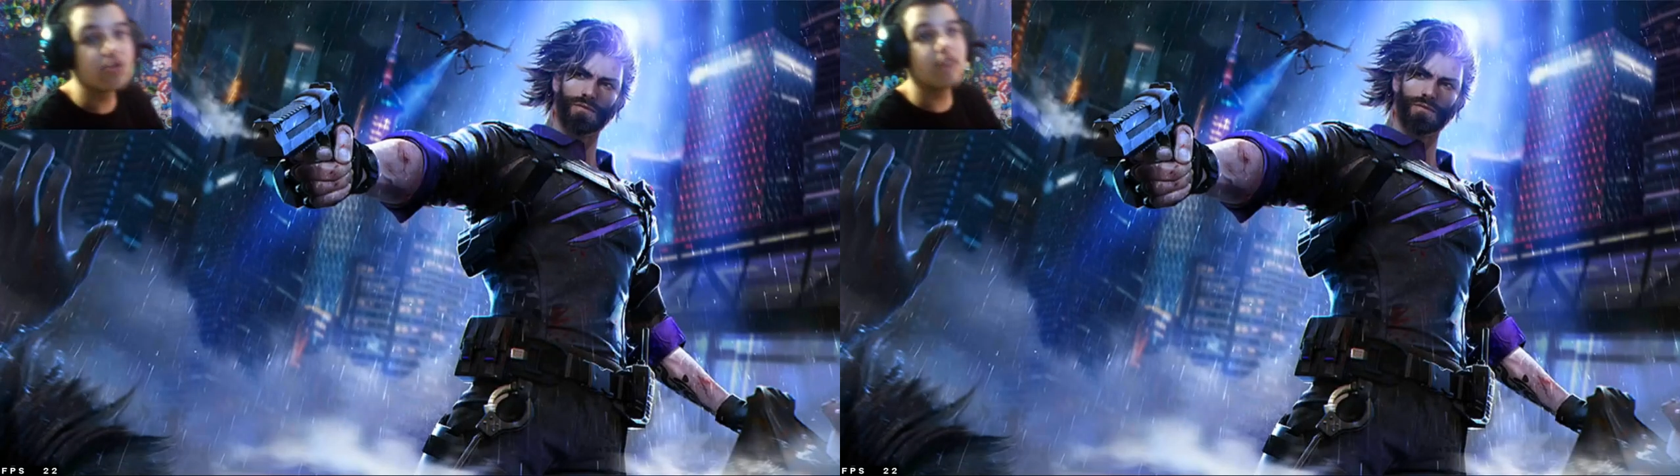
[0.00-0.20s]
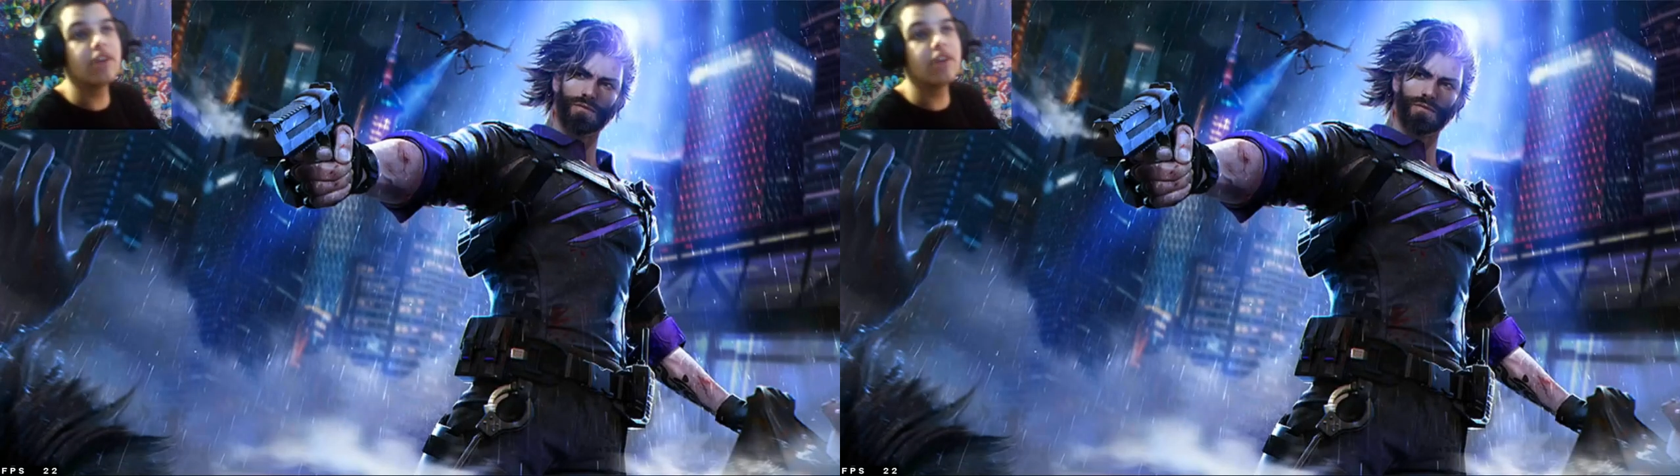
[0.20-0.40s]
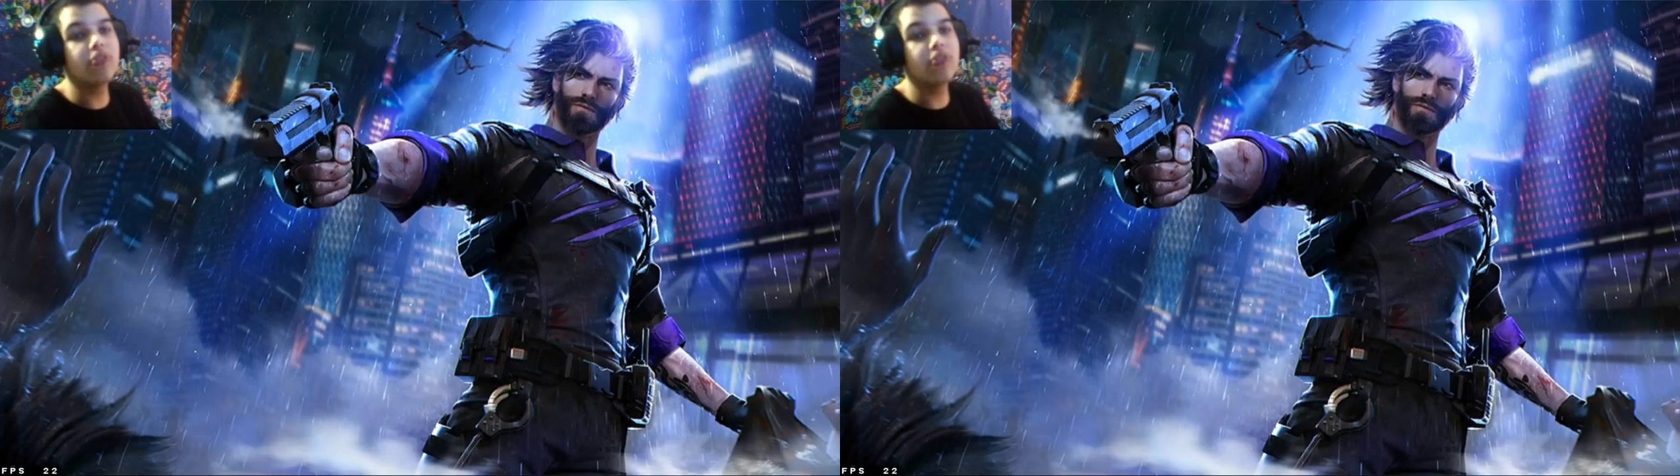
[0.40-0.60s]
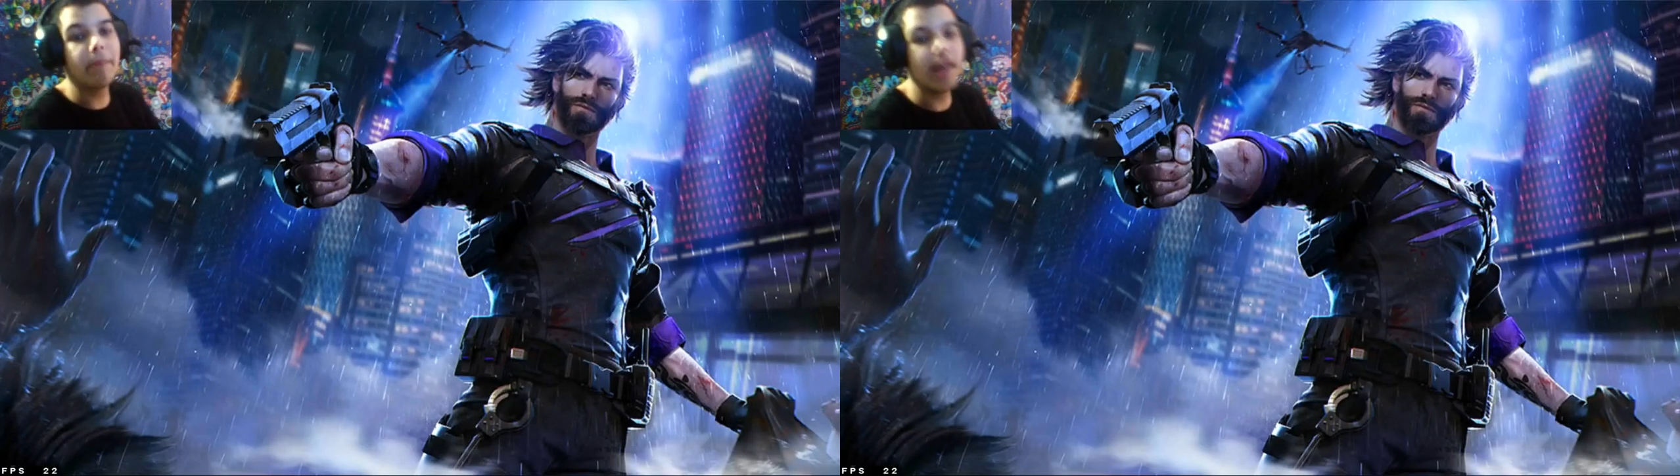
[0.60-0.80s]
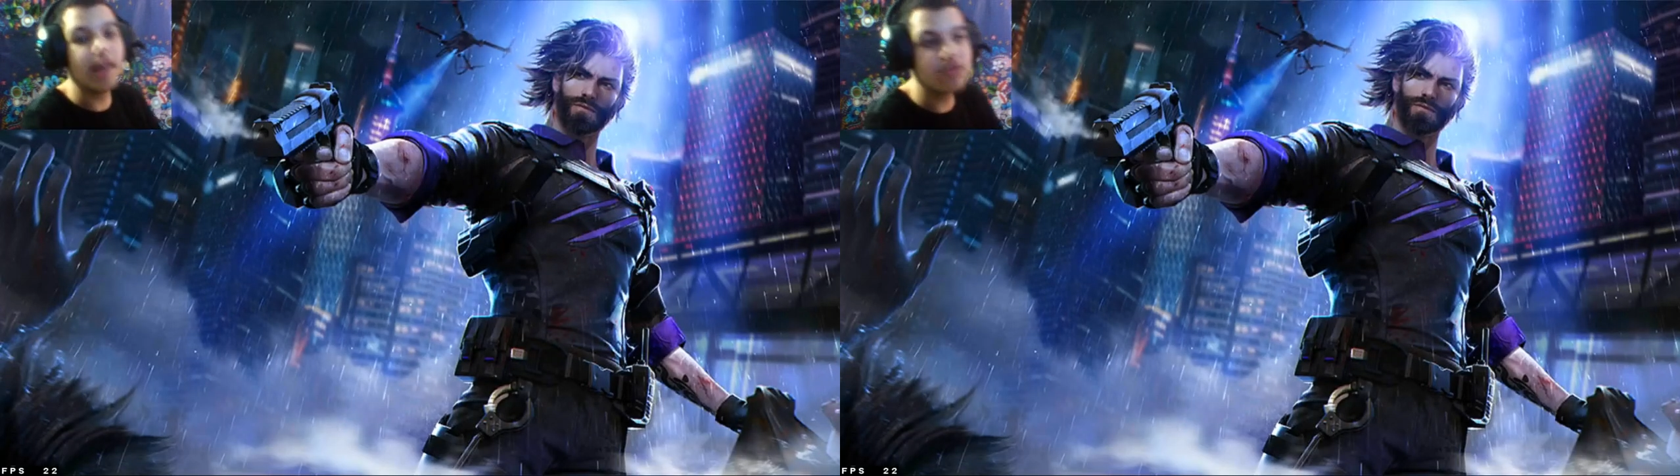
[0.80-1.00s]
vai só
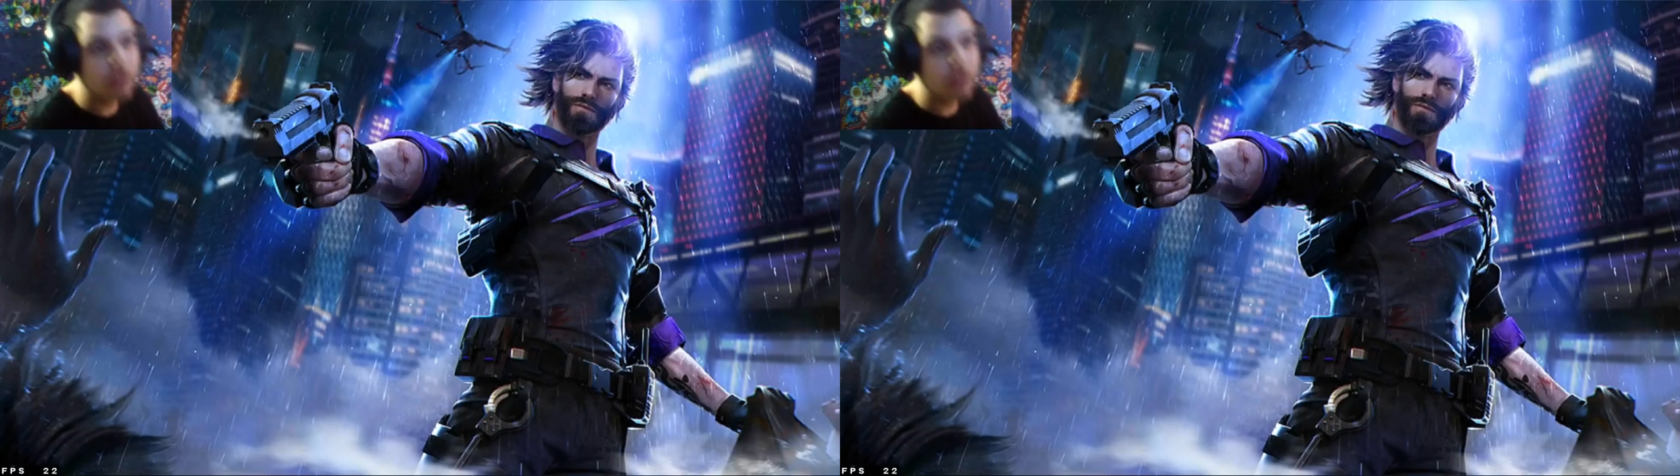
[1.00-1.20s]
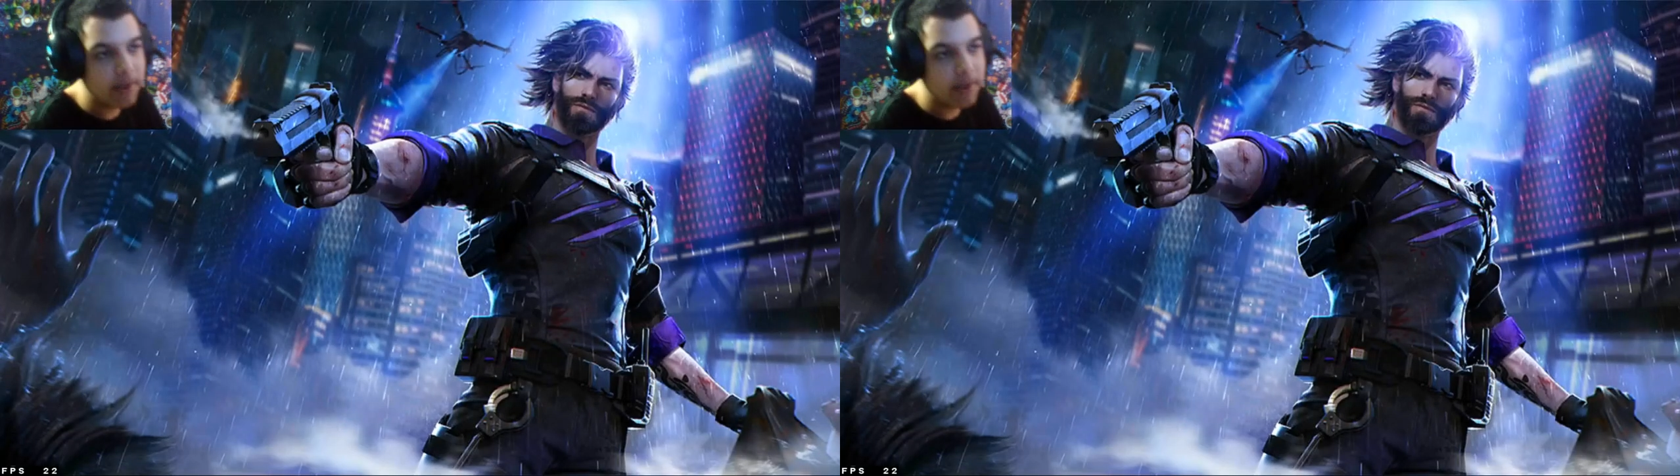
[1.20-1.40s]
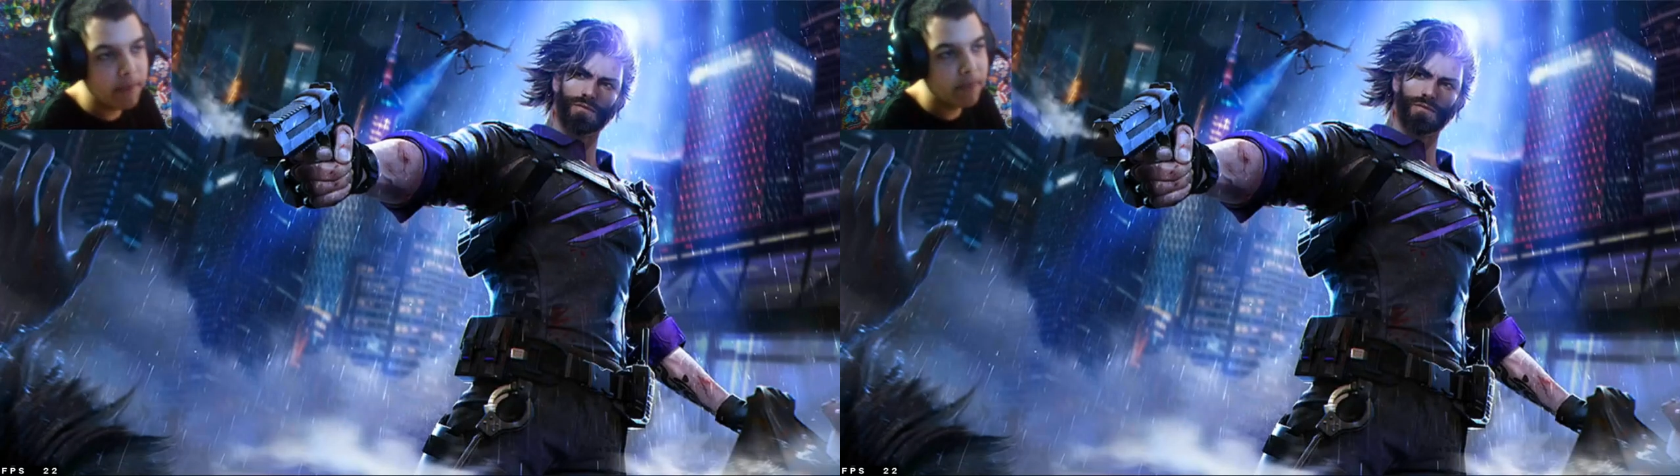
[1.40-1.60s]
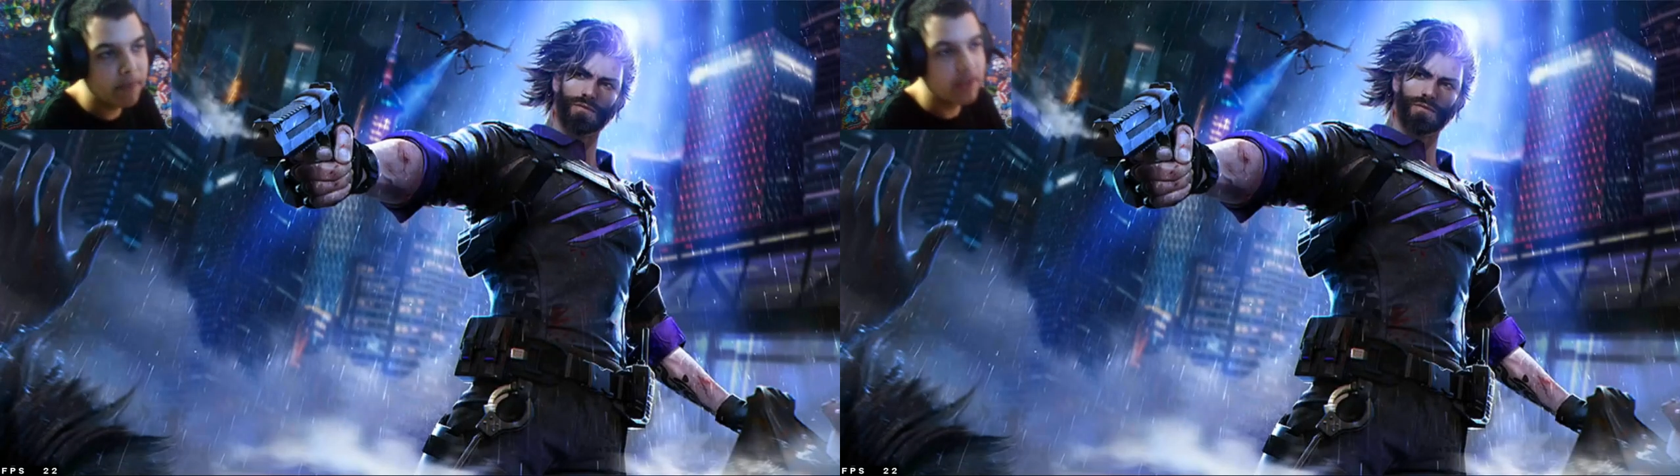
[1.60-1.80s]
peito, né? Se